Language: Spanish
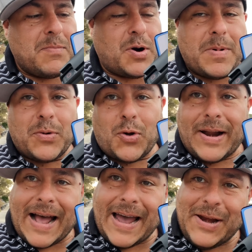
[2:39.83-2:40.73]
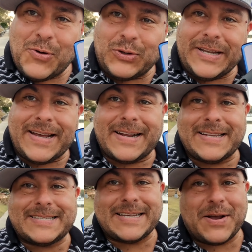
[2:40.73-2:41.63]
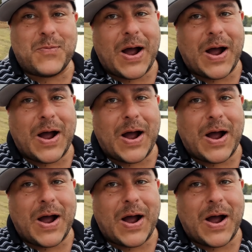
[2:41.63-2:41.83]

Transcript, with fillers: Bueno, mi brother, ahí lo tiene ese.